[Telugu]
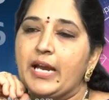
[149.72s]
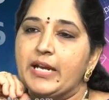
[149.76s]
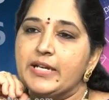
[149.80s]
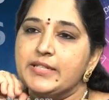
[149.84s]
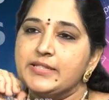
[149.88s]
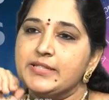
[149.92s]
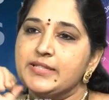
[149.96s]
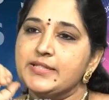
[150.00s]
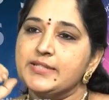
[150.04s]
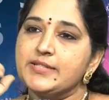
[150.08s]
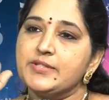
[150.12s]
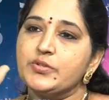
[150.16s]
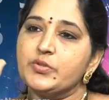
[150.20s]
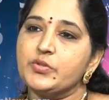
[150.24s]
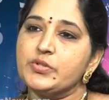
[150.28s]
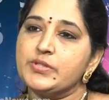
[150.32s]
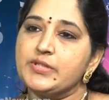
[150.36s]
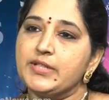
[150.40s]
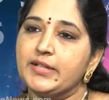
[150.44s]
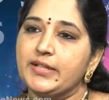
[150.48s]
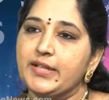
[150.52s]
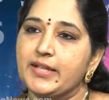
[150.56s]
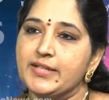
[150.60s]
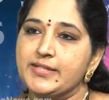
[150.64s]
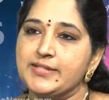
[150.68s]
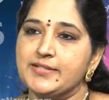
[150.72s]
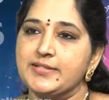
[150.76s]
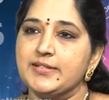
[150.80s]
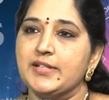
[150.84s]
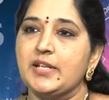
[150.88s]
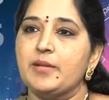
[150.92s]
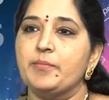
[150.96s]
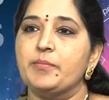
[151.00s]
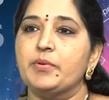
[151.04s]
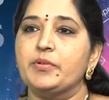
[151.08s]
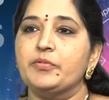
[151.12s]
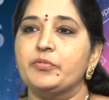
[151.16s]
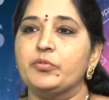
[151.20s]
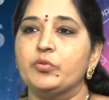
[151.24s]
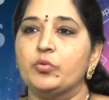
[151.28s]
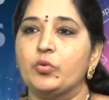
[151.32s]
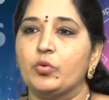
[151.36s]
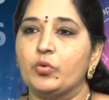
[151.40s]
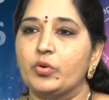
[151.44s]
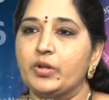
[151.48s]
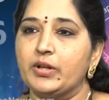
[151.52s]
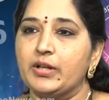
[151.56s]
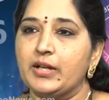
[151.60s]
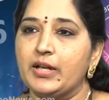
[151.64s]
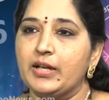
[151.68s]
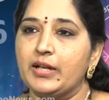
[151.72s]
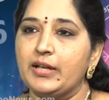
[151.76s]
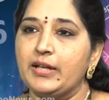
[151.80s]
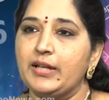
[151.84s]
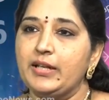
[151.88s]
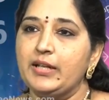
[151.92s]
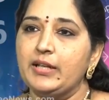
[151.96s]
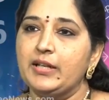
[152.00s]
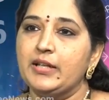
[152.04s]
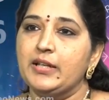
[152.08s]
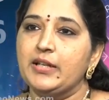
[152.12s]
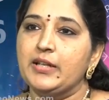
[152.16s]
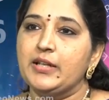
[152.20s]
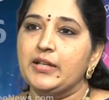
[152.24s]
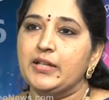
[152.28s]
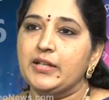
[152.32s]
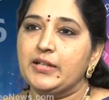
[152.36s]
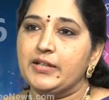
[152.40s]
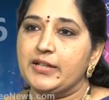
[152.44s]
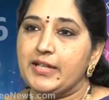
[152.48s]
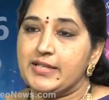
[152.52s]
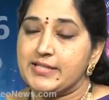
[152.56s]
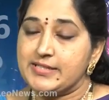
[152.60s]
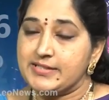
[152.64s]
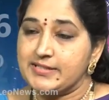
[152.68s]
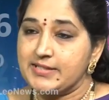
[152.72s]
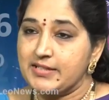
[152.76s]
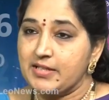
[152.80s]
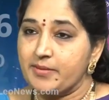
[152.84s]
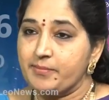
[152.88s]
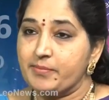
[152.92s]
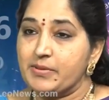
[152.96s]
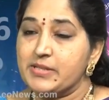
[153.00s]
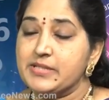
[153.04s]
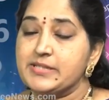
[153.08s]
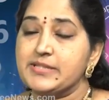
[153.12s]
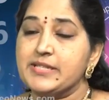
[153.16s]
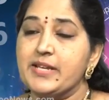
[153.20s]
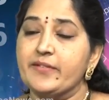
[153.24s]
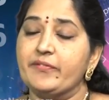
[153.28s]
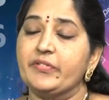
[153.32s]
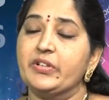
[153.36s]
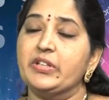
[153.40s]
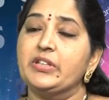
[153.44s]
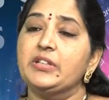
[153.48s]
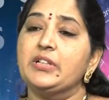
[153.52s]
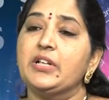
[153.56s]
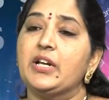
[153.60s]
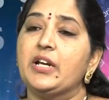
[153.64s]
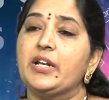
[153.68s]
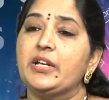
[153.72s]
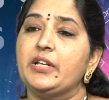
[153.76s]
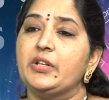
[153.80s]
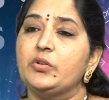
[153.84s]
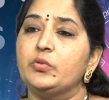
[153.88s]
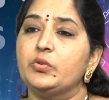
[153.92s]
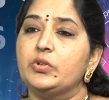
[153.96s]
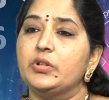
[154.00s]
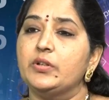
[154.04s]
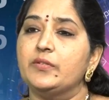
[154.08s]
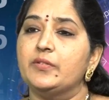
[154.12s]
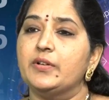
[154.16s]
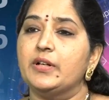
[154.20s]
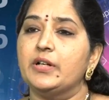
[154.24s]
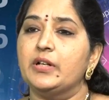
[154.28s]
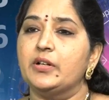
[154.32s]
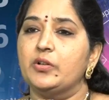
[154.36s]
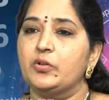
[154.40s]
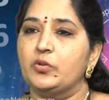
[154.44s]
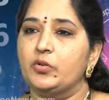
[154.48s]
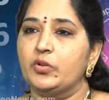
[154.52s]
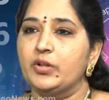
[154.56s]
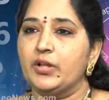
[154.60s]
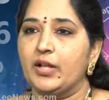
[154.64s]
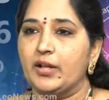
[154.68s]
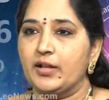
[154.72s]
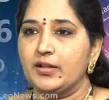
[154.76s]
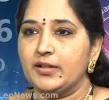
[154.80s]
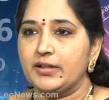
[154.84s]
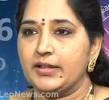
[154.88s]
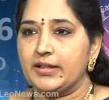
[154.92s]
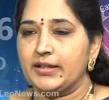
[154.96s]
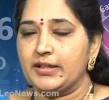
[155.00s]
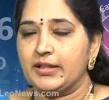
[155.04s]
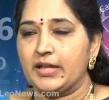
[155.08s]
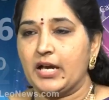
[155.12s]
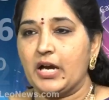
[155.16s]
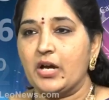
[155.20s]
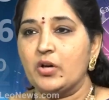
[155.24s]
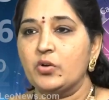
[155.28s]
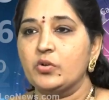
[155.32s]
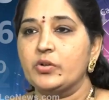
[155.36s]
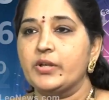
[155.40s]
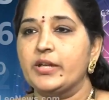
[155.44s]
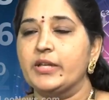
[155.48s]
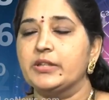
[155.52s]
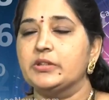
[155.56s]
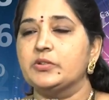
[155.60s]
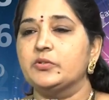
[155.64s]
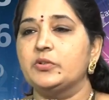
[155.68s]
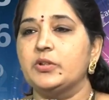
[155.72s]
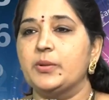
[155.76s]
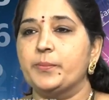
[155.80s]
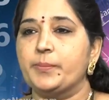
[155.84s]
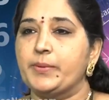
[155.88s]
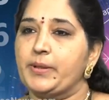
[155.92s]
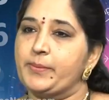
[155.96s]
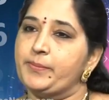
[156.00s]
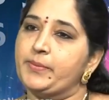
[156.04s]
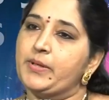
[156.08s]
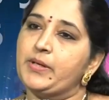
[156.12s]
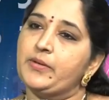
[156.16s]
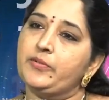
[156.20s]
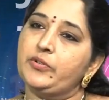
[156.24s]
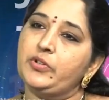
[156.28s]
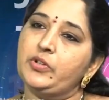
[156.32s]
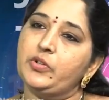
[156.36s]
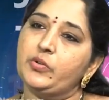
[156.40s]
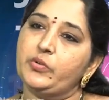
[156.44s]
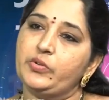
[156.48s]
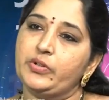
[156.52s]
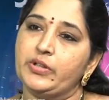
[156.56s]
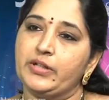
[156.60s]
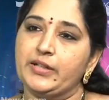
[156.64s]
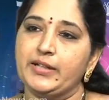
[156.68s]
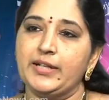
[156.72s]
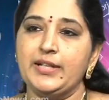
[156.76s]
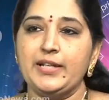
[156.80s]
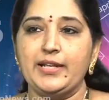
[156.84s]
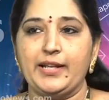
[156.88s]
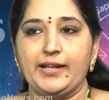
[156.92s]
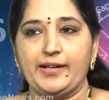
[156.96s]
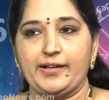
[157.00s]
యాడ్ చేసి చూస్తే డెస్టినీ నెంబర్ ఫోర్ కానీ డెస్టినీ నెంబర్ సెవెన్ కానీ ఉన్న వాళ్ళు కూడా ఈ రాహుకేతువుల ప్రభావంలో ఉన్నట్టే